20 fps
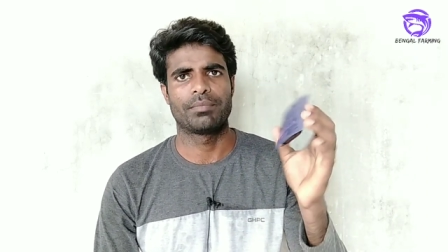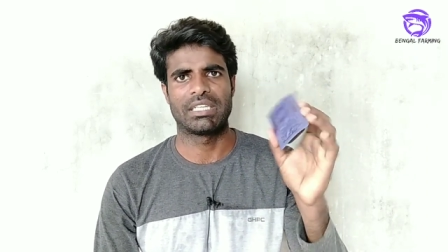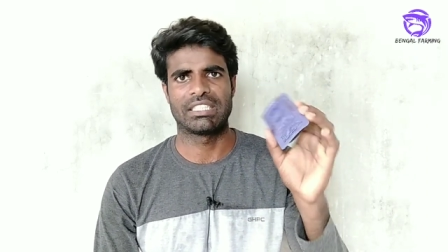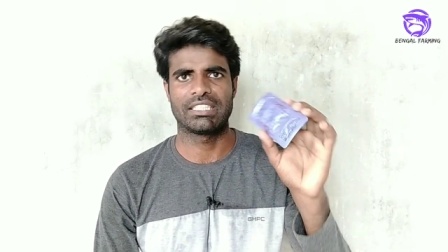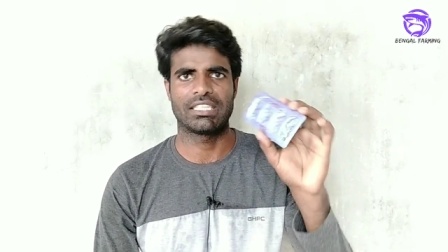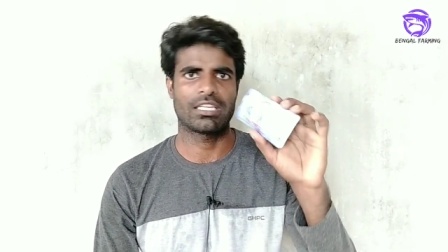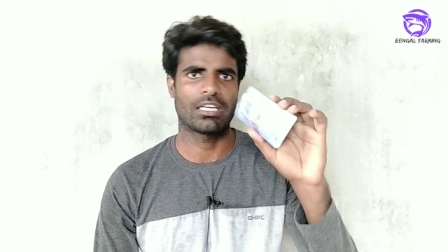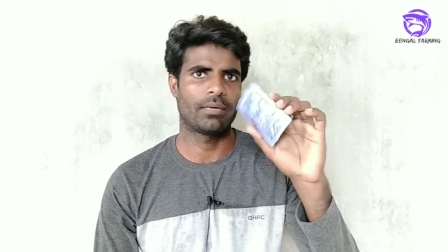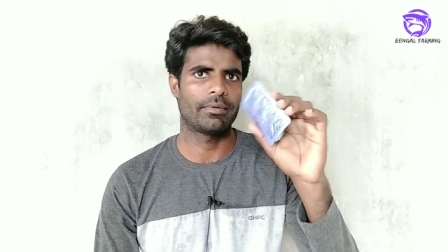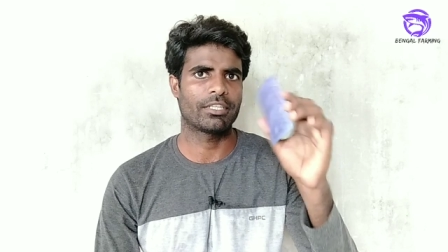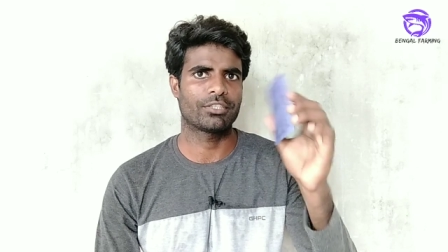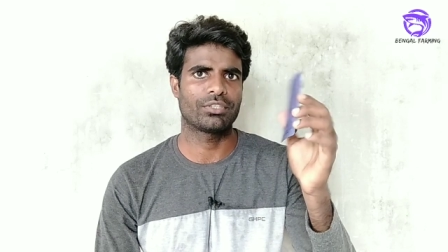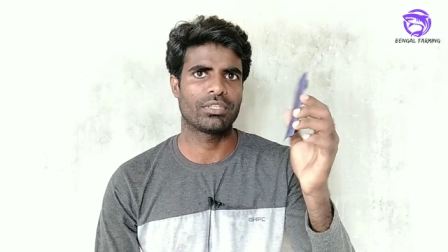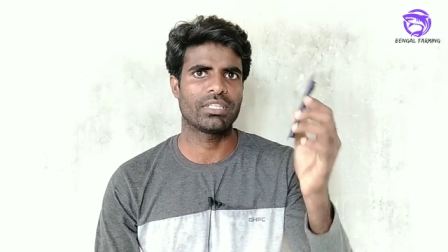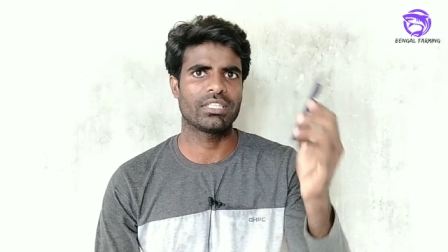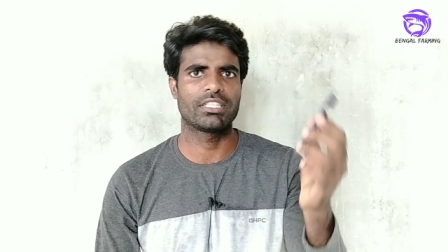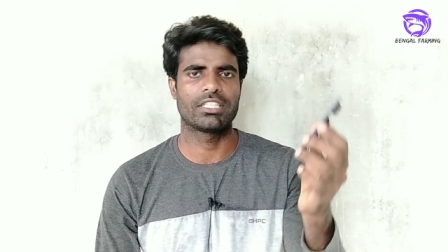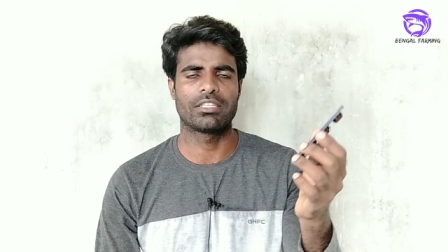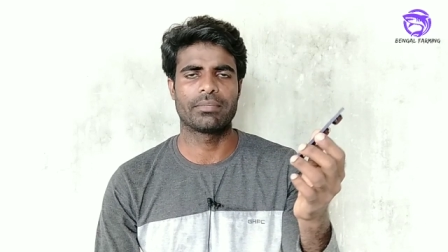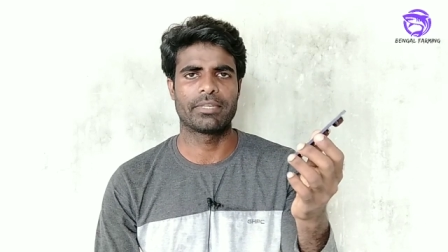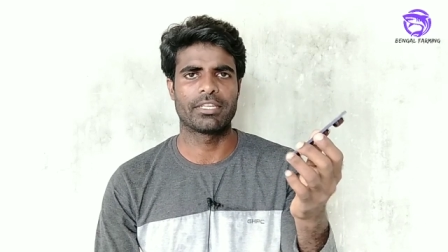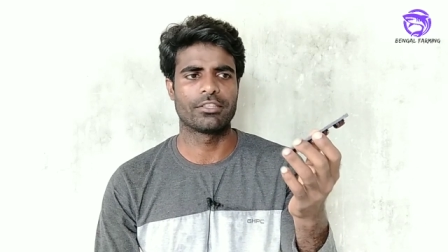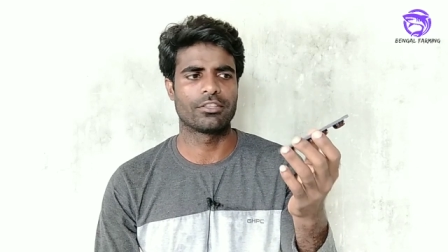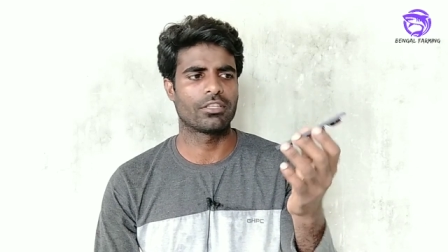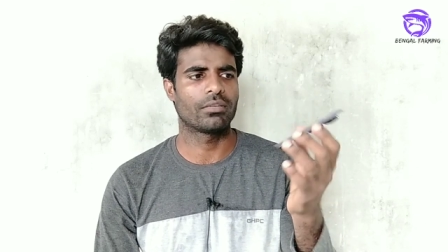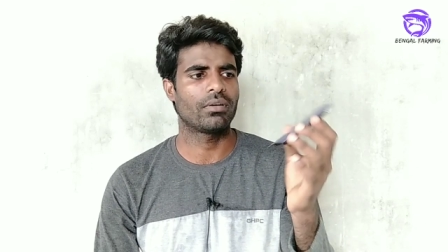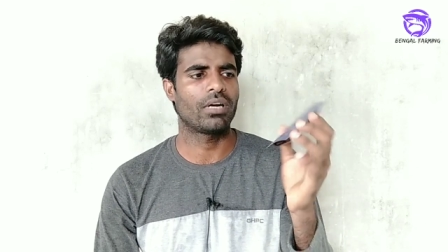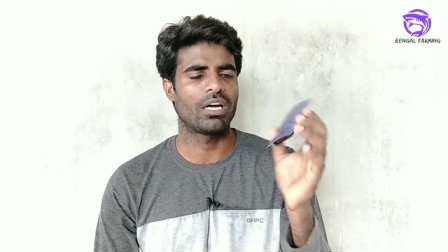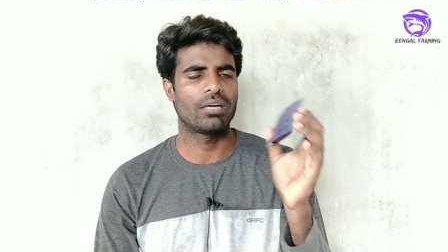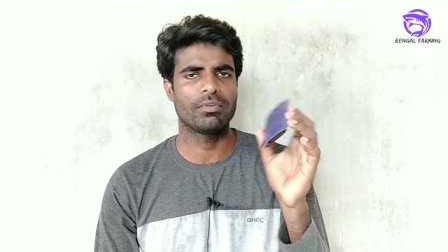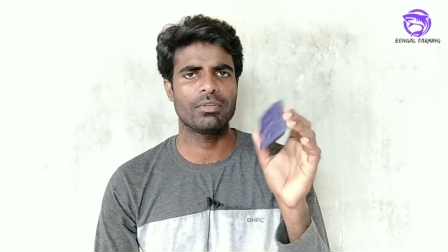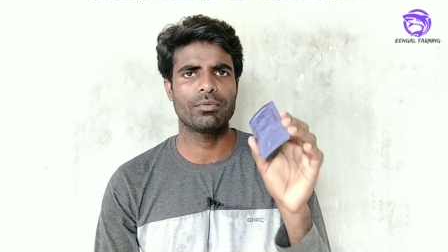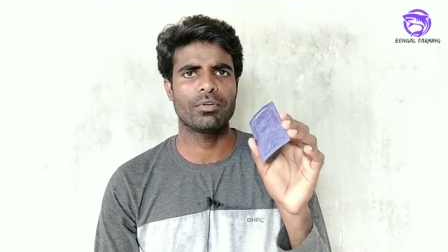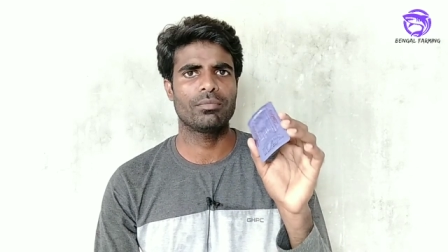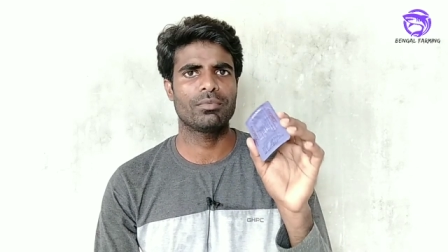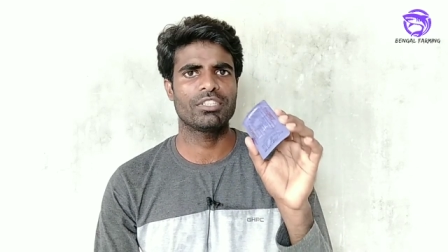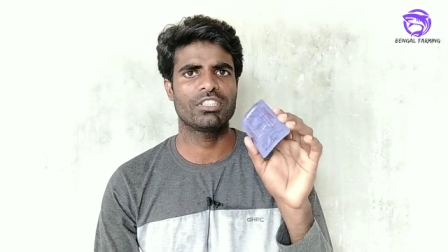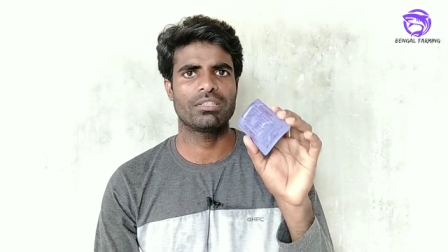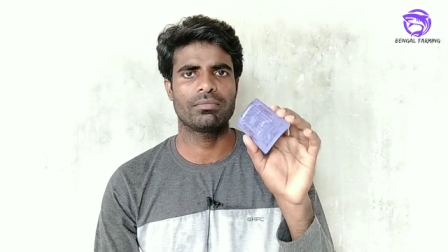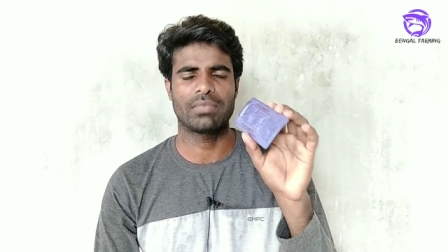মাছের খাবারের সঙ্গে দিতে পারেন তবে আমি
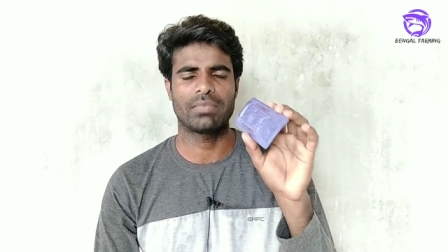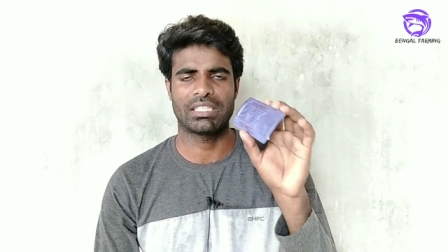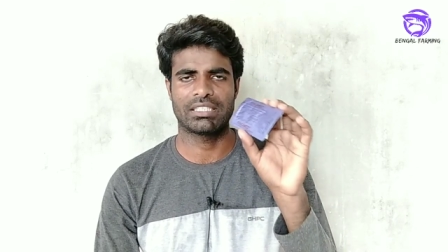বলবো যে